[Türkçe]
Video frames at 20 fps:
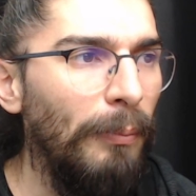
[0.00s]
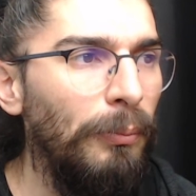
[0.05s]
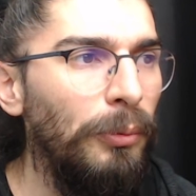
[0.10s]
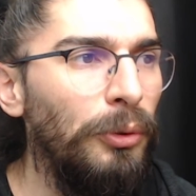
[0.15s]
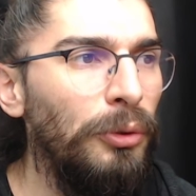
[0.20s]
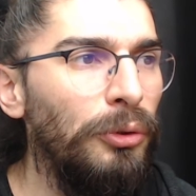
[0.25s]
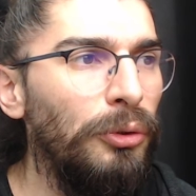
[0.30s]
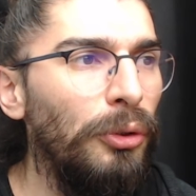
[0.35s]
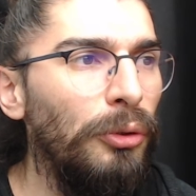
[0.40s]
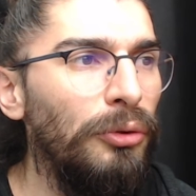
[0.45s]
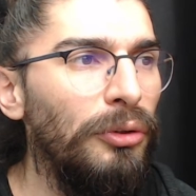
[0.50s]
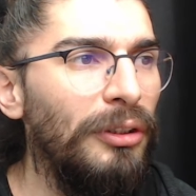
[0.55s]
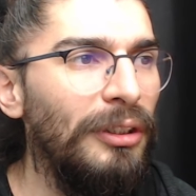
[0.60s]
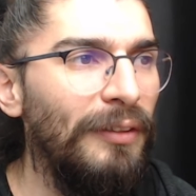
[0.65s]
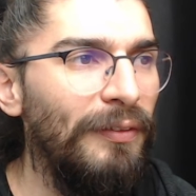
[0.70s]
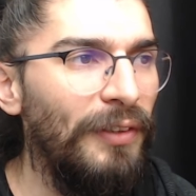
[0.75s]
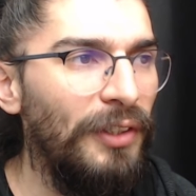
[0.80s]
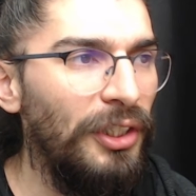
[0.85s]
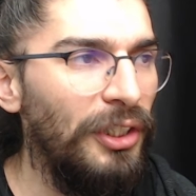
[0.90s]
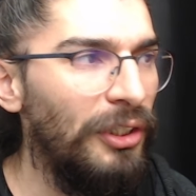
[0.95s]
Bunun sonucu
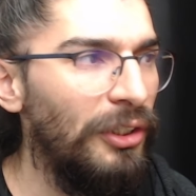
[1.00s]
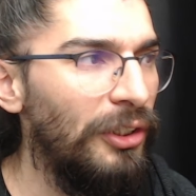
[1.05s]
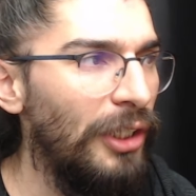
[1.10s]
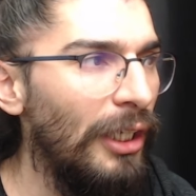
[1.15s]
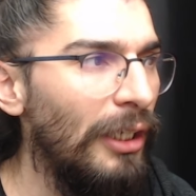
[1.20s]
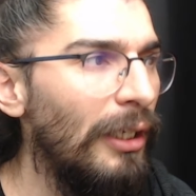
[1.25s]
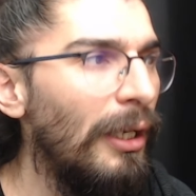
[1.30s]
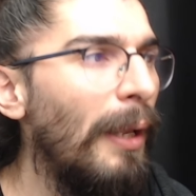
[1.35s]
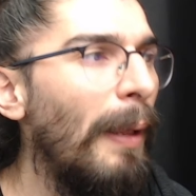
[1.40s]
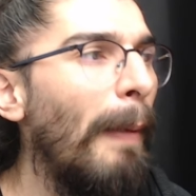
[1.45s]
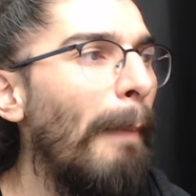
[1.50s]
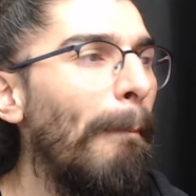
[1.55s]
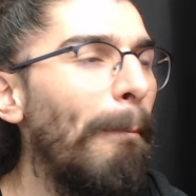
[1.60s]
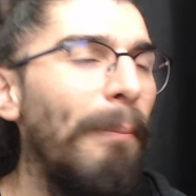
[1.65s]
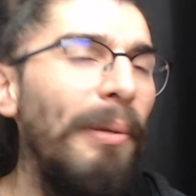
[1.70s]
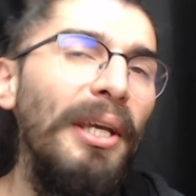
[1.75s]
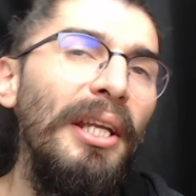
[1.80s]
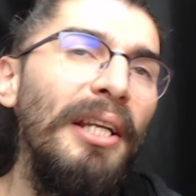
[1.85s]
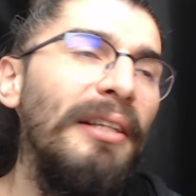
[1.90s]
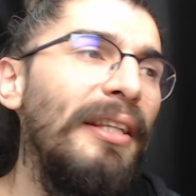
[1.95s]
0 çıkacak.
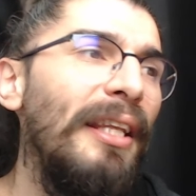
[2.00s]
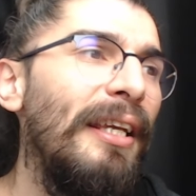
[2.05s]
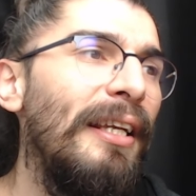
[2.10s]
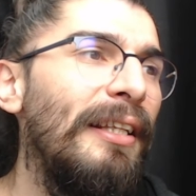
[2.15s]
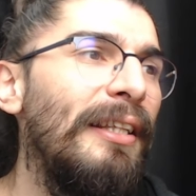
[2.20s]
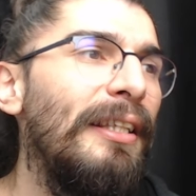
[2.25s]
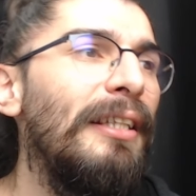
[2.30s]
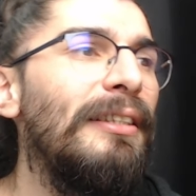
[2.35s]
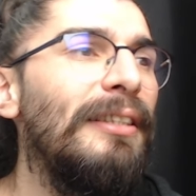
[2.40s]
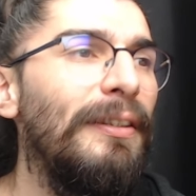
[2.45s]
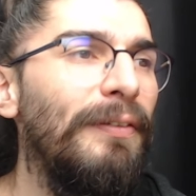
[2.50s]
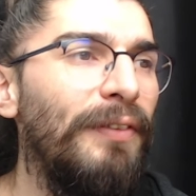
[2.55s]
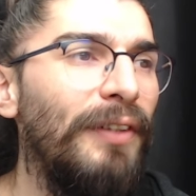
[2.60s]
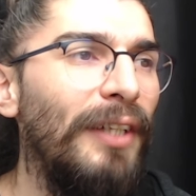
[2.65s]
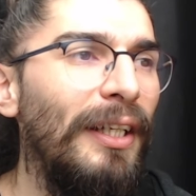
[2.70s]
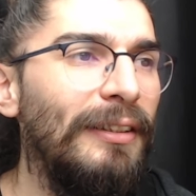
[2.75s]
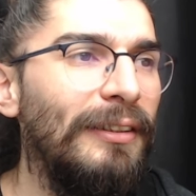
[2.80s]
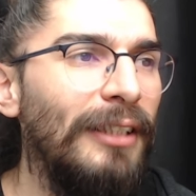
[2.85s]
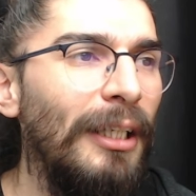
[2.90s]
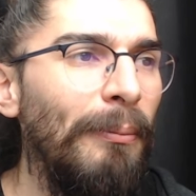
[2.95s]
P'nin değilini 0
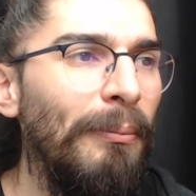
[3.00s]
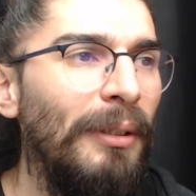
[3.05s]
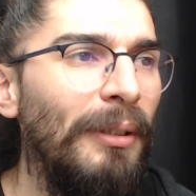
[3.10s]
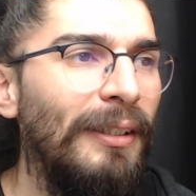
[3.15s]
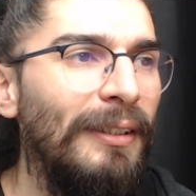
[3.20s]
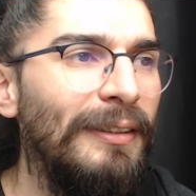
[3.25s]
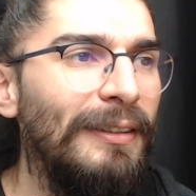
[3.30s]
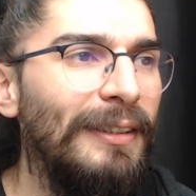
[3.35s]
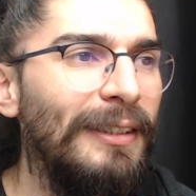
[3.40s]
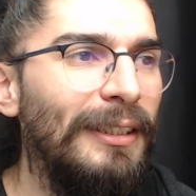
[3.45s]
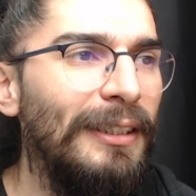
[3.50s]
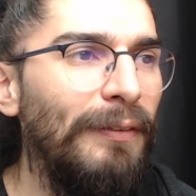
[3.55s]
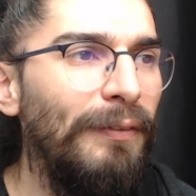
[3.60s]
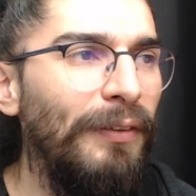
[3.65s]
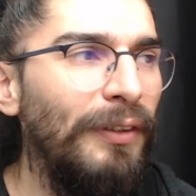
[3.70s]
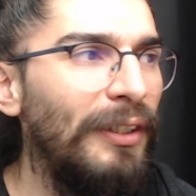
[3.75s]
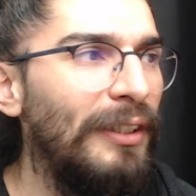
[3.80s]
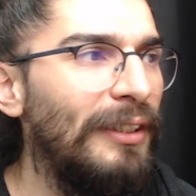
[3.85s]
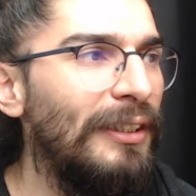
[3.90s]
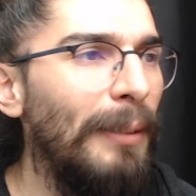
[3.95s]
alsam
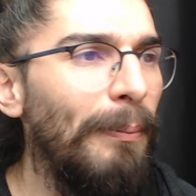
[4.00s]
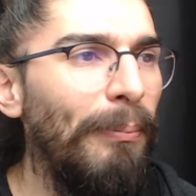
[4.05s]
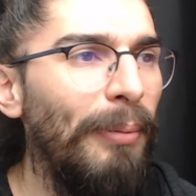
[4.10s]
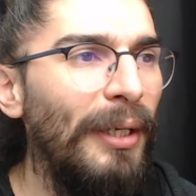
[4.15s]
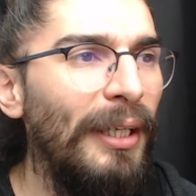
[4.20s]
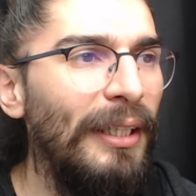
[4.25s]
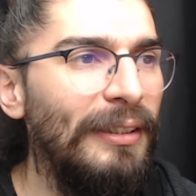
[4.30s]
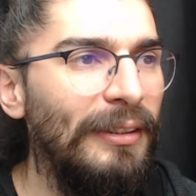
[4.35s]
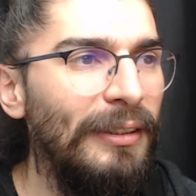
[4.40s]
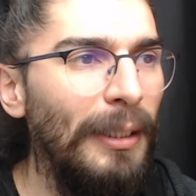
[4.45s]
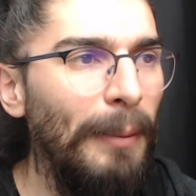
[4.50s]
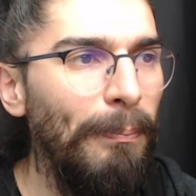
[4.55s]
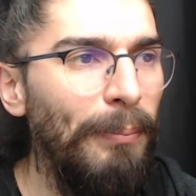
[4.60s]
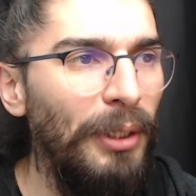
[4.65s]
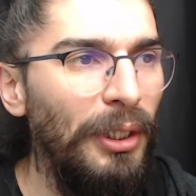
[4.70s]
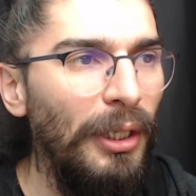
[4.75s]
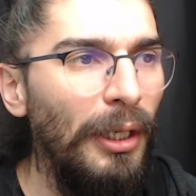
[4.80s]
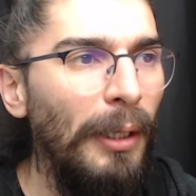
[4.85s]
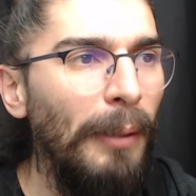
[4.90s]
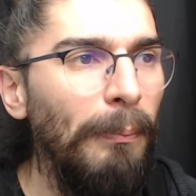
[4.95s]
0 ise P'si de
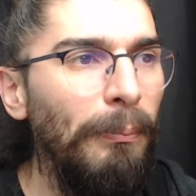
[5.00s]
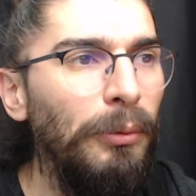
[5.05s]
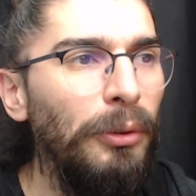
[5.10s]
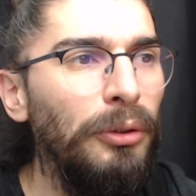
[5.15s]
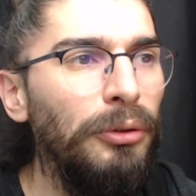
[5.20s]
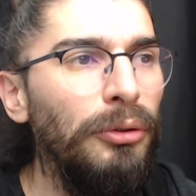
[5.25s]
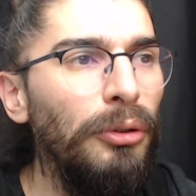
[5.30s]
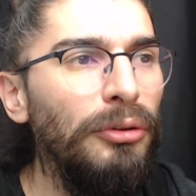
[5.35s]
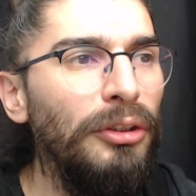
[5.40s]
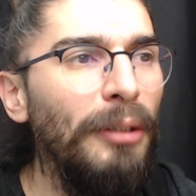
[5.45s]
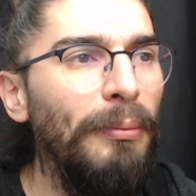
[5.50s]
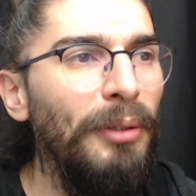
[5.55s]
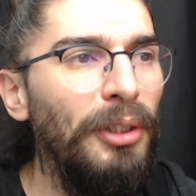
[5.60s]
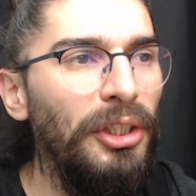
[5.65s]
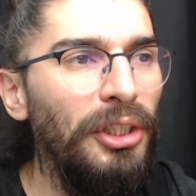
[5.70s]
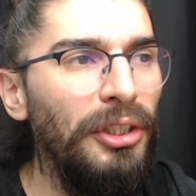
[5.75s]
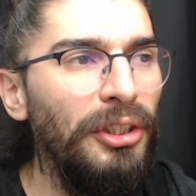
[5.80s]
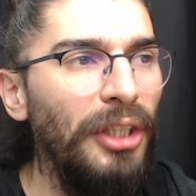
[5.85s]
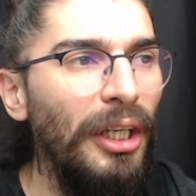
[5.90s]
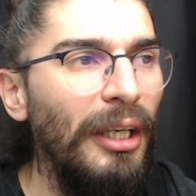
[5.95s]
1. Bunun sonucu da 1
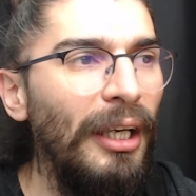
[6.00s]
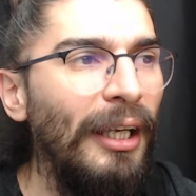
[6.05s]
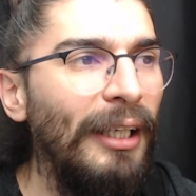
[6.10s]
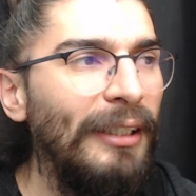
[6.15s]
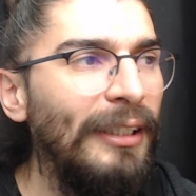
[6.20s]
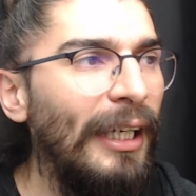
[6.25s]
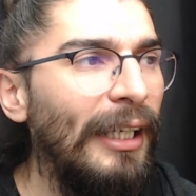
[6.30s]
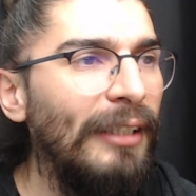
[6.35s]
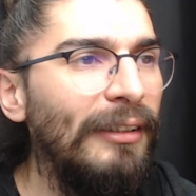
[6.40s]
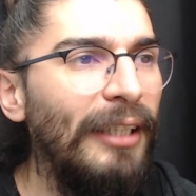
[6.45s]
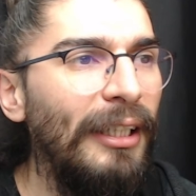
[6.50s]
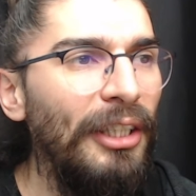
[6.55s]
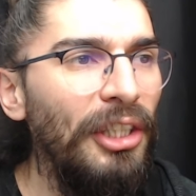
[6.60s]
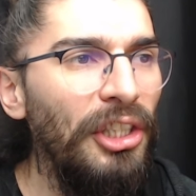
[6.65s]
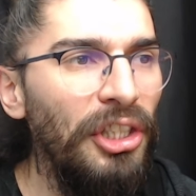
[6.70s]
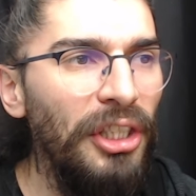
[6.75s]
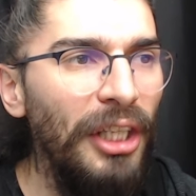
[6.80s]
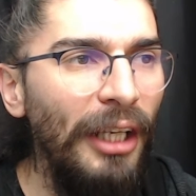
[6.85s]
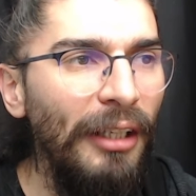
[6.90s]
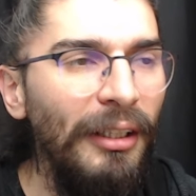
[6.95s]
çıkacak. Yani
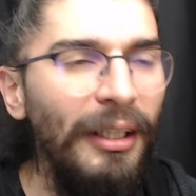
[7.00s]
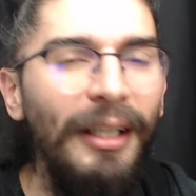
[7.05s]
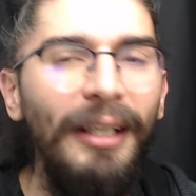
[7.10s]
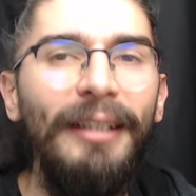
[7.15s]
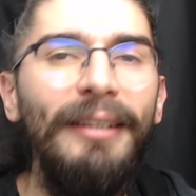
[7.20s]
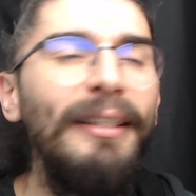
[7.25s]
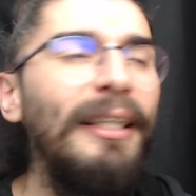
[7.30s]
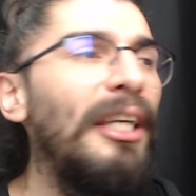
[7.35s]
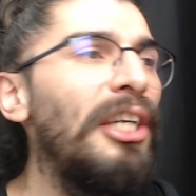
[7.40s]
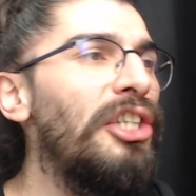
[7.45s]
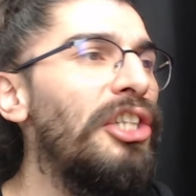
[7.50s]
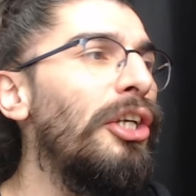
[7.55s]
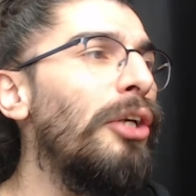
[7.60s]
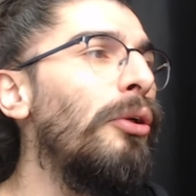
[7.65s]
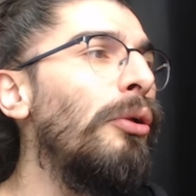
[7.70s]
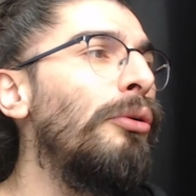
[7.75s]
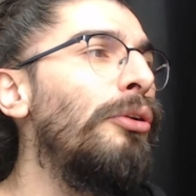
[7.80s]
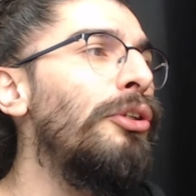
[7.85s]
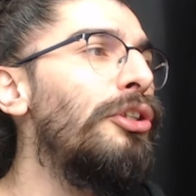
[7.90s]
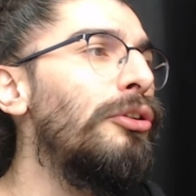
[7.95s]
değişken değişken
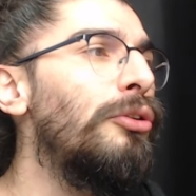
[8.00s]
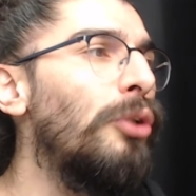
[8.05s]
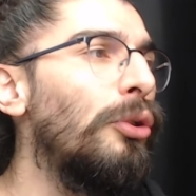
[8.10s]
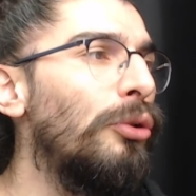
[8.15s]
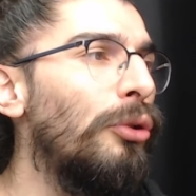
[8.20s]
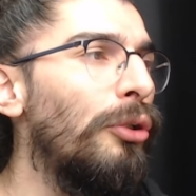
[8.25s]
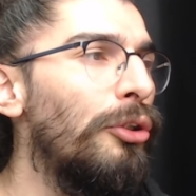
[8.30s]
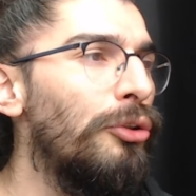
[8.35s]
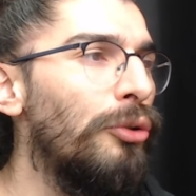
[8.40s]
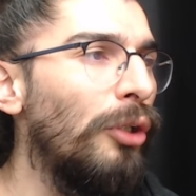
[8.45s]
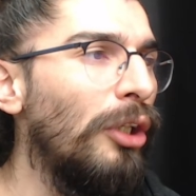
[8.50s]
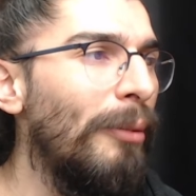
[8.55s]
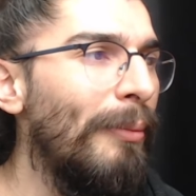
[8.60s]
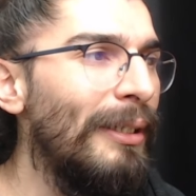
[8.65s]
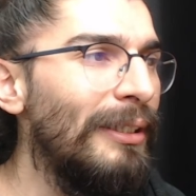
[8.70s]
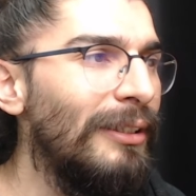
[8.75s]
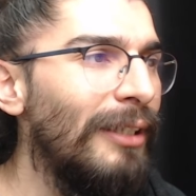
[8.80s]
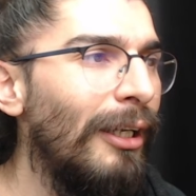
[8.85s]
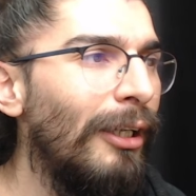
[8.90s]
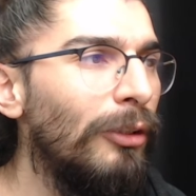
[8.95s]
olduğu için totoloji
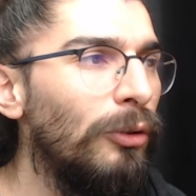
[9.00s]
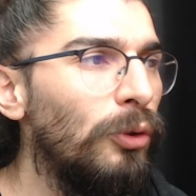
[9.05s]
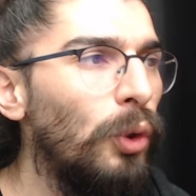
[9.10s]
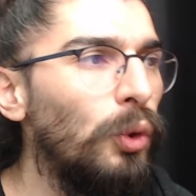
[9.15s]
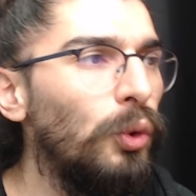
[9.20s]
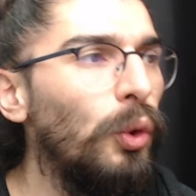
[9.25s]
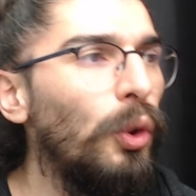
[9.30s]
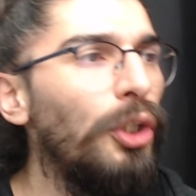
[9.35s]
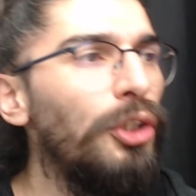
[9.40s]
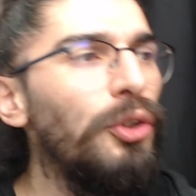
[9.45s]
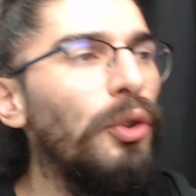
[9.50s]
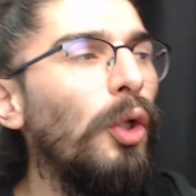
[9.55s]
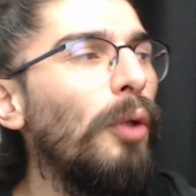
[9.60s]
olamaz. Totoloji